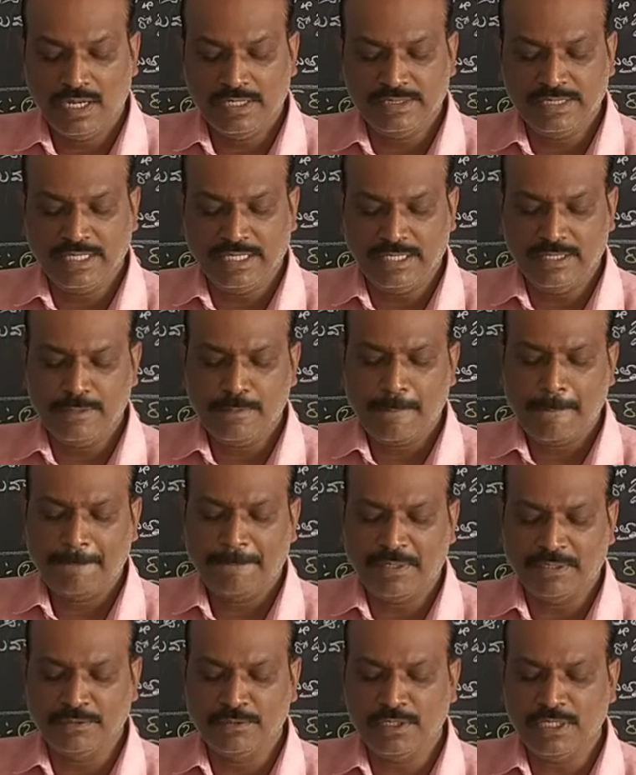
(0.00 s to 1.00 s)
అయితే
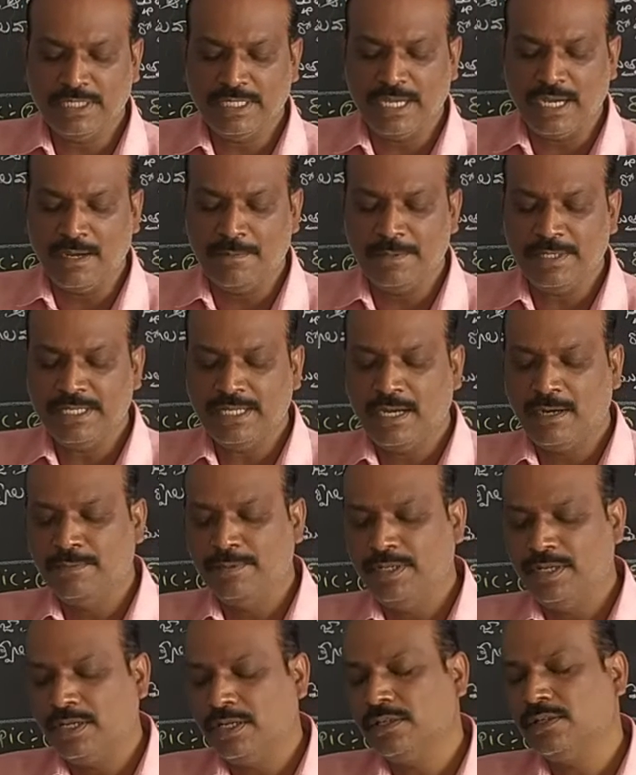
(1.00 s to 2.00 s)
పంతొమ్మిది వందల యాభై
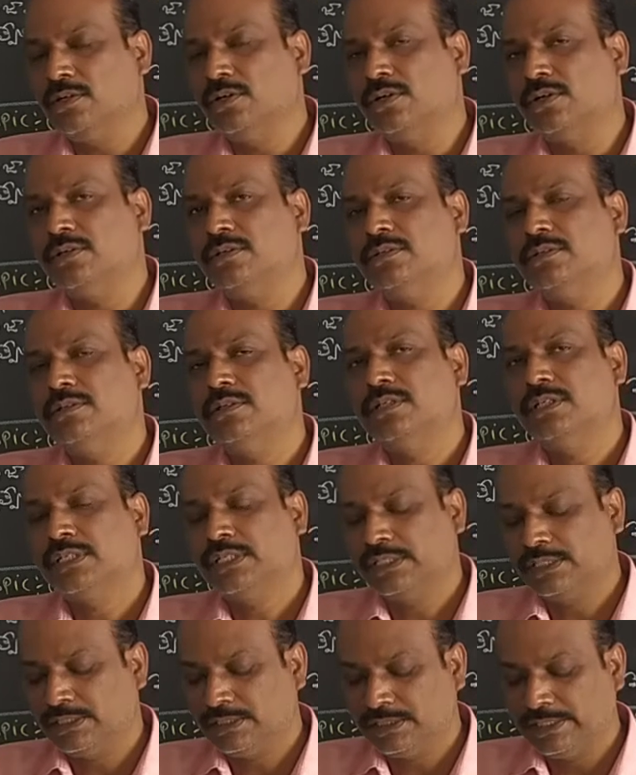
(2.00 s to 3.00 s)
యాభై ఒకటిలో
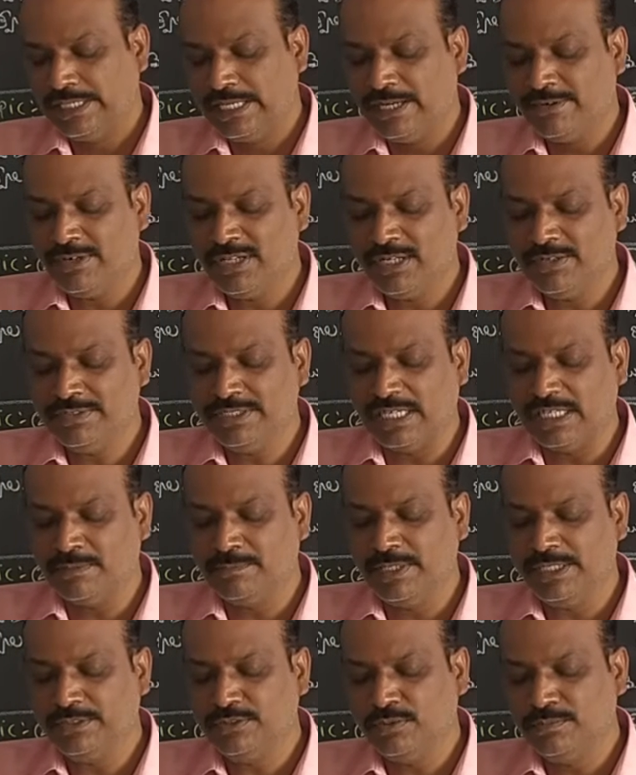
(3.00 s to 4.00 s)
కేవలం
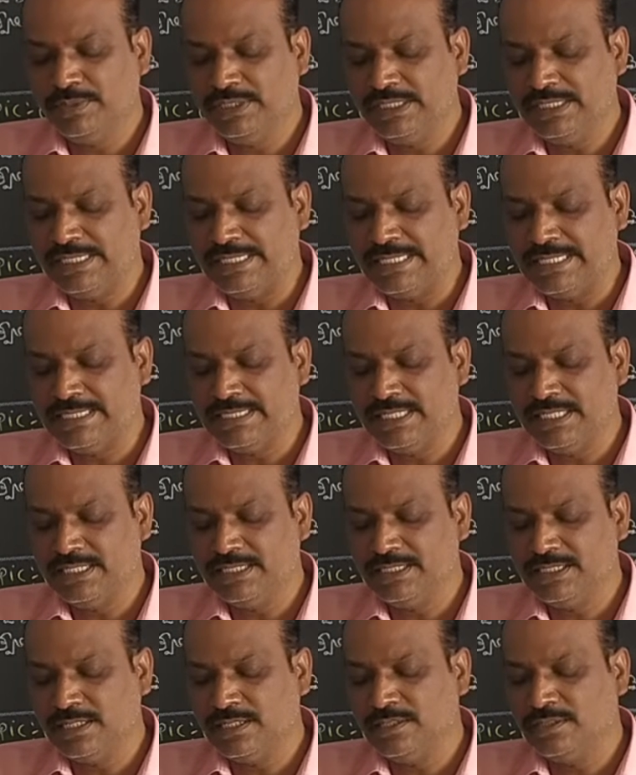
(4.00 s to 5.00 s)
ఎనభై తొమ్మిది డీజిల్
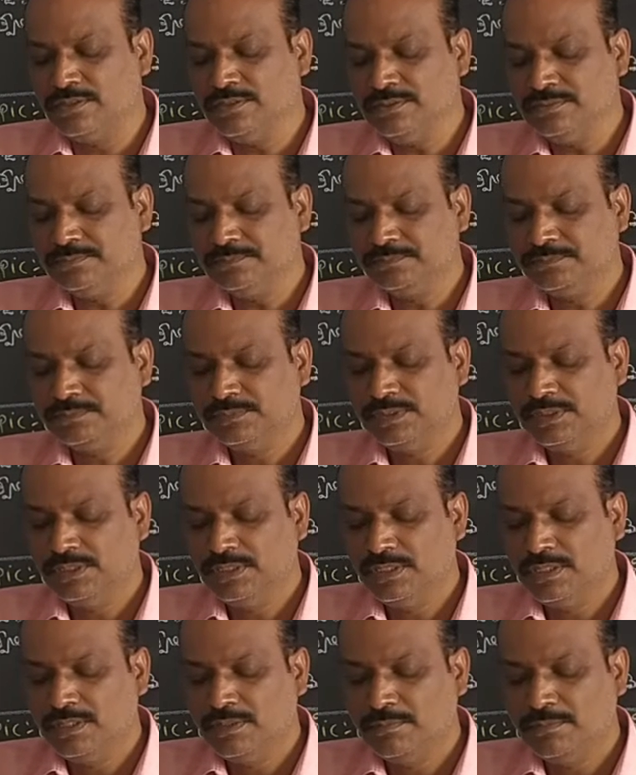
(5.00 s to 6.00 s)
ఇంజన్లు
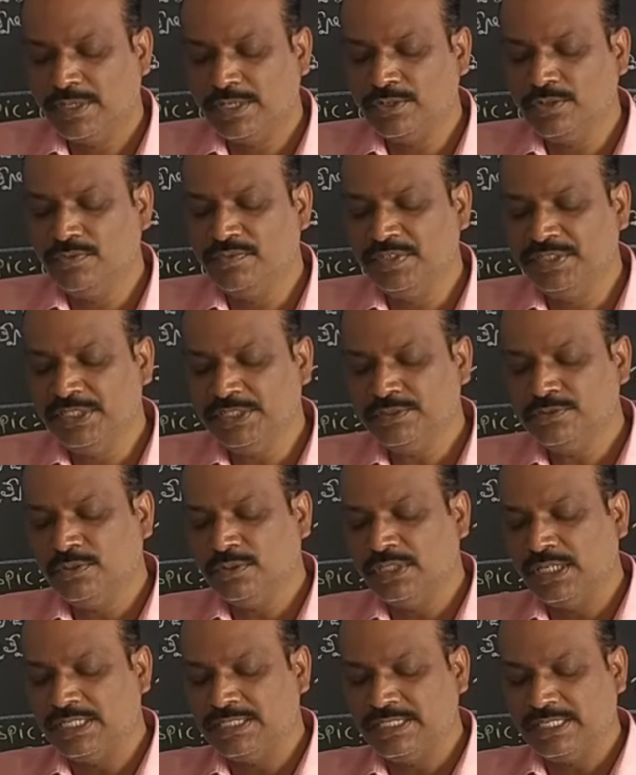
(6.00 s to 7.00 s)
మరియు
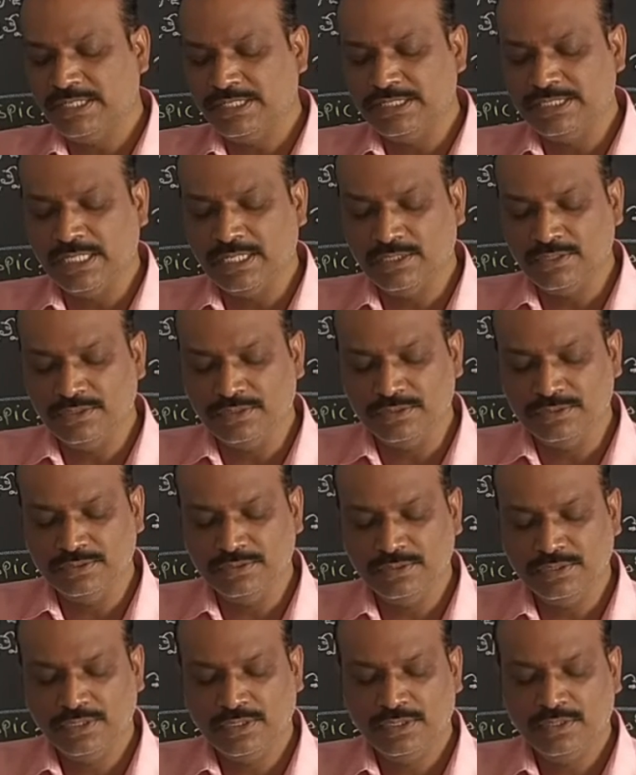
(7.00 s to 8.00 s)
విద్యుత్తో నడిచే ఇంజన్లు
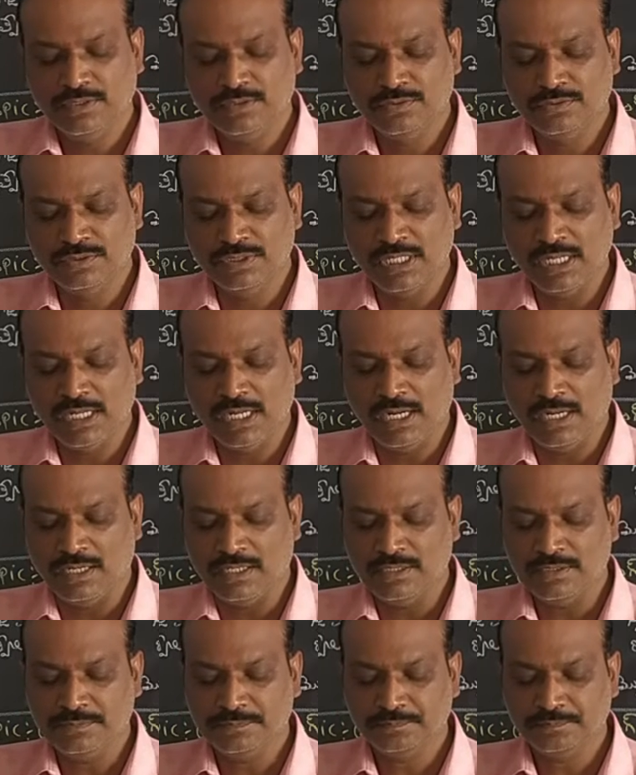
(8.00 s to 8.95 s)
ఉండగా